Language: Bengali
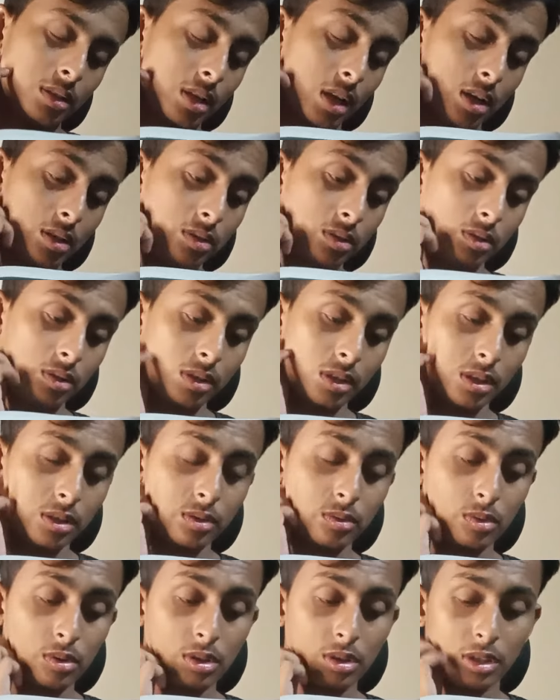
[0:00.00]
শ্বাসের
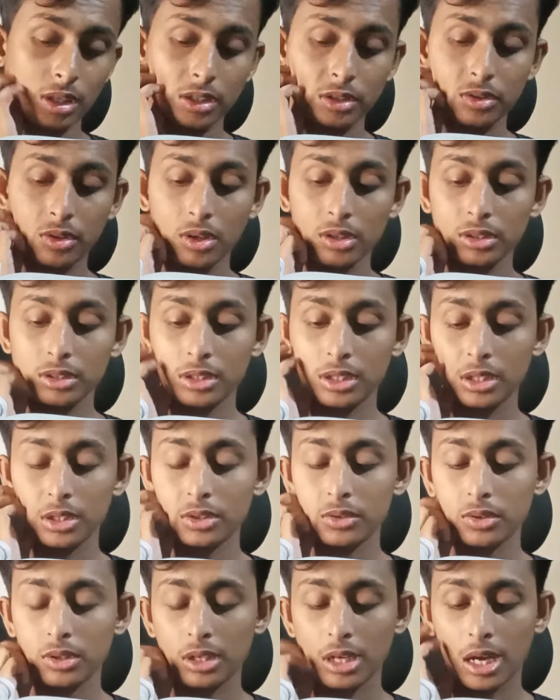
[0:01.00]
তুলনায়
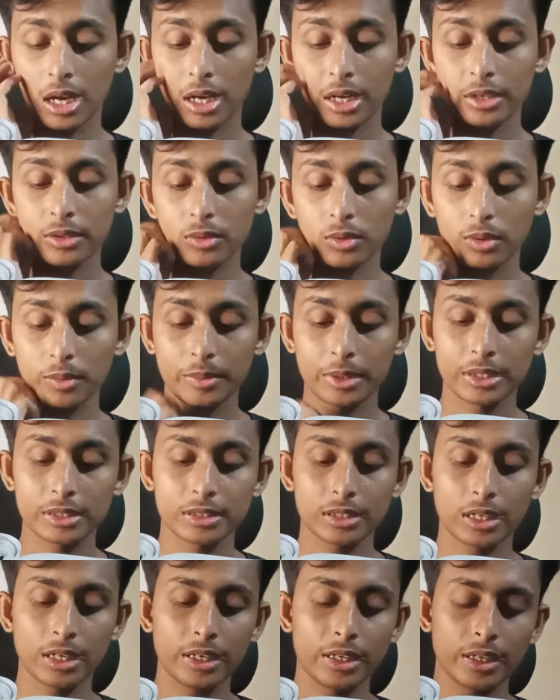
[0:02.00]
সংশ্লেষণ হার কমে
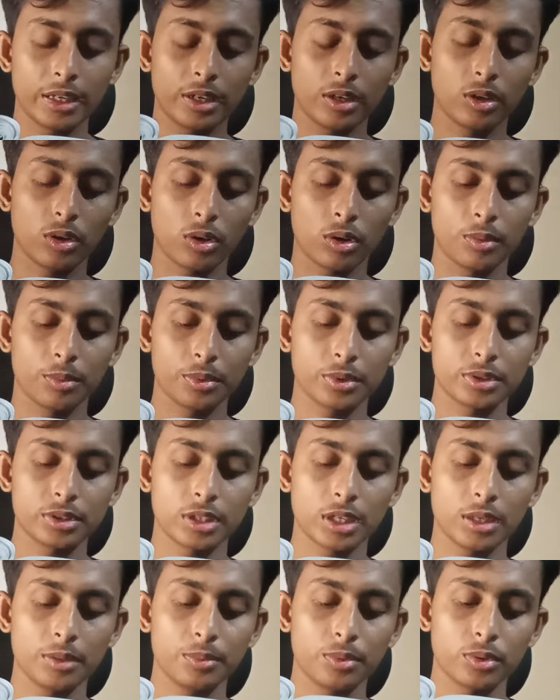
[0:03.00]
যায় এ
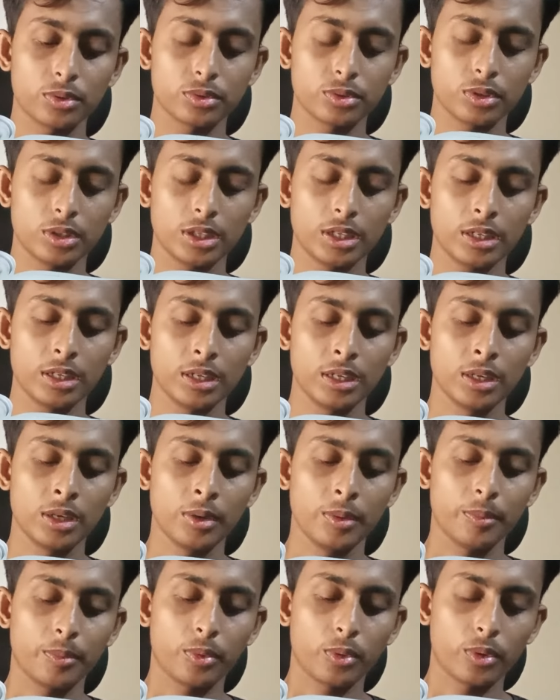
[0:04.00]
অবস্থায় ফসলের
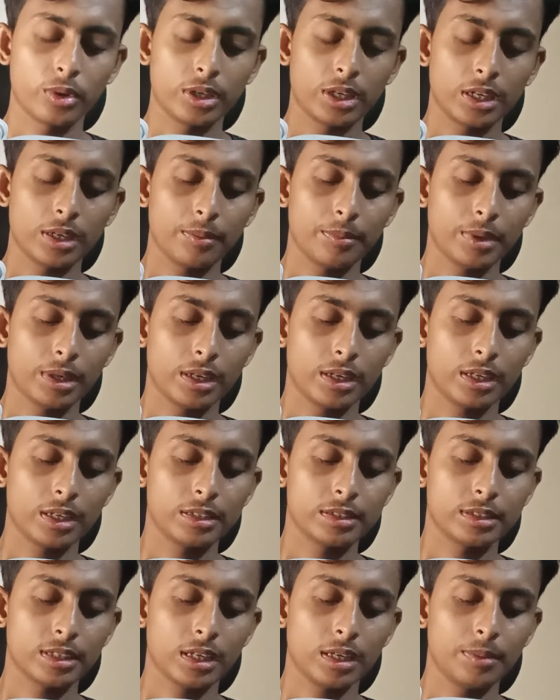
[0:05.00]
প্রোটিন
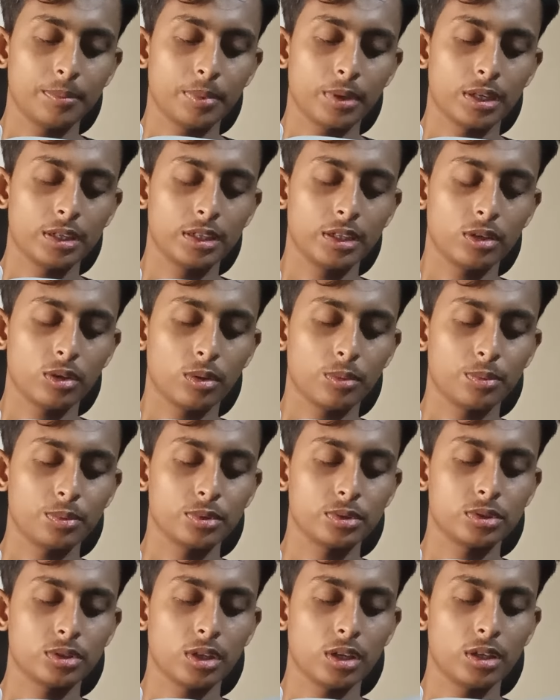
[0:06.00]
ভেঙে যায় পানির
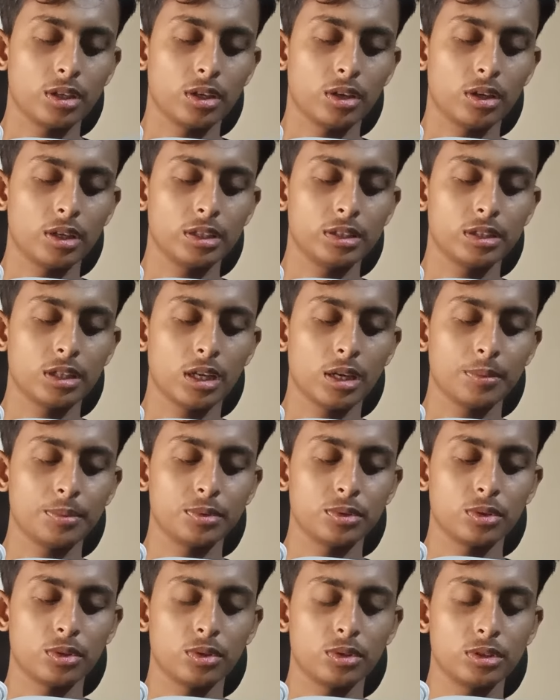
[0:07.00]
অপচয় হয় তাপ
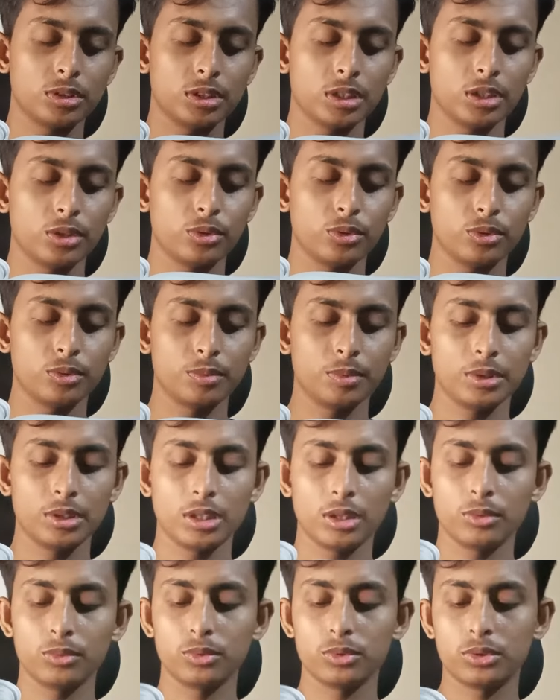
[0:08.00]
সহনশীল
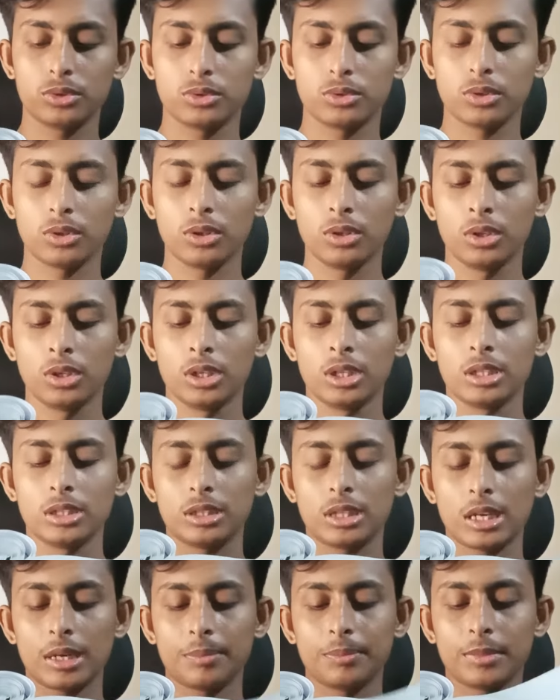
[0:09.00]
উদ্ভিদে উচ্চ
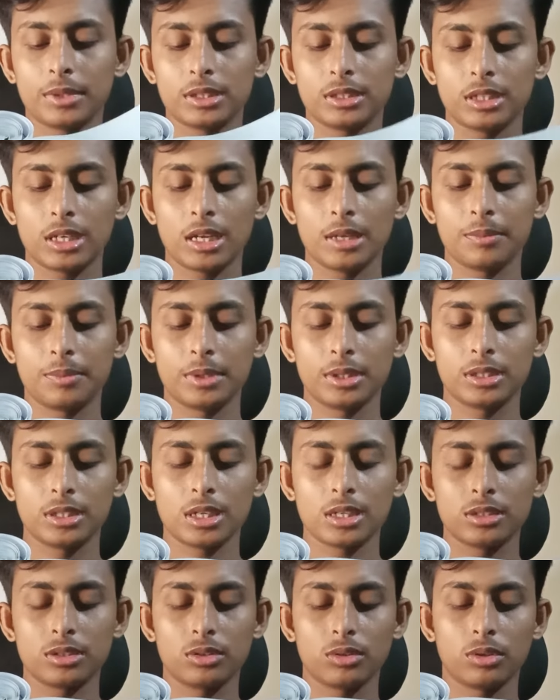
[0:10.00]
তাপমাত্রায়
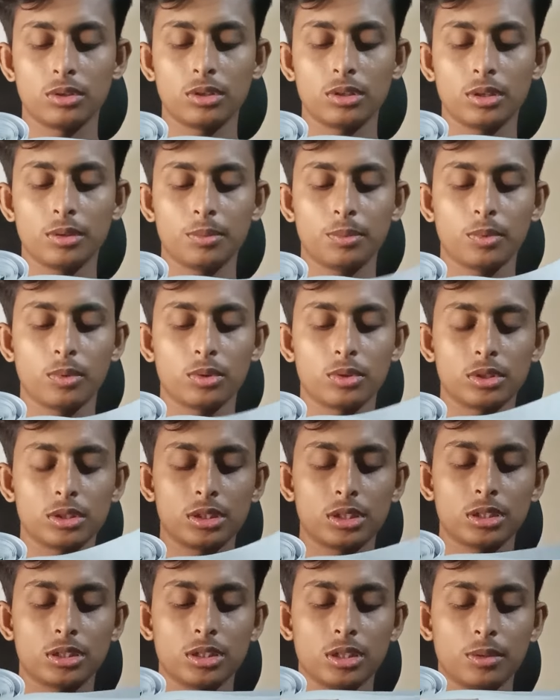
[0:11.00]
বিশেষ ধরনের
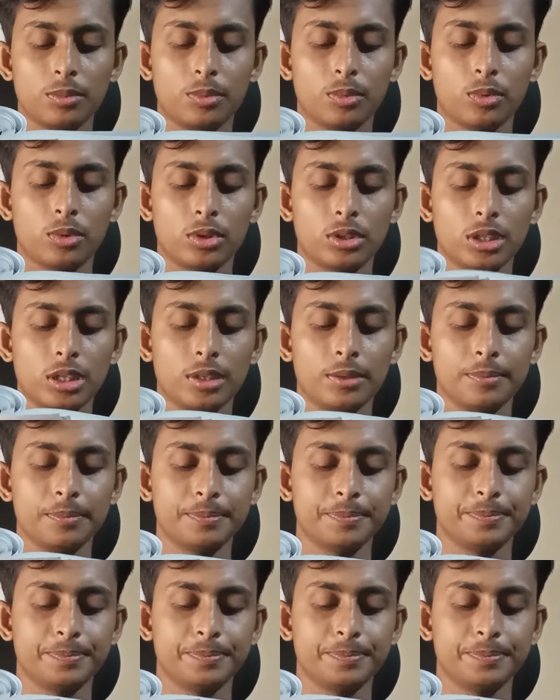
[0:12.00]
প্রকৃতিশীল প্রোটিন